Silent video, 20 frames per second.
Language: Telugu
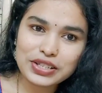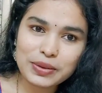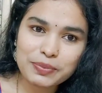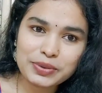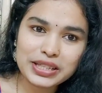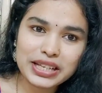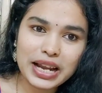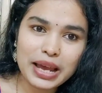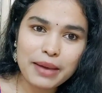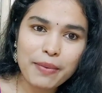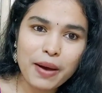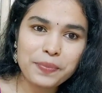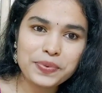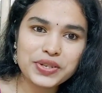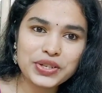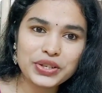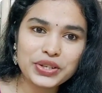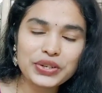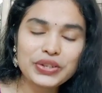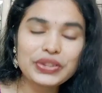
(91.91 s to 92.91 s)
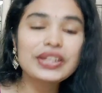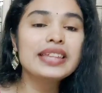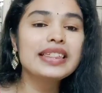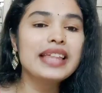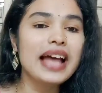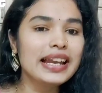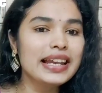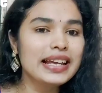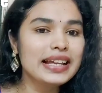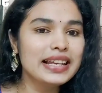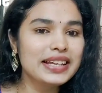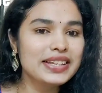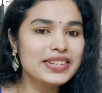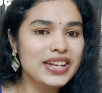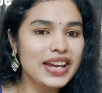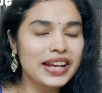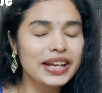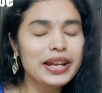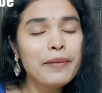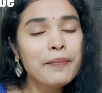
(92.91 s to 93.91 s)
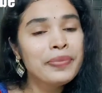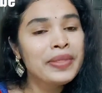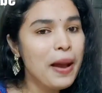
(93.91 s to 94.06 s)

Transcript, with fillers: సబ్స్క్రైబ్ ఆప్షన్ ఉంటుంది దాన్ని క్లిక్ చేయండి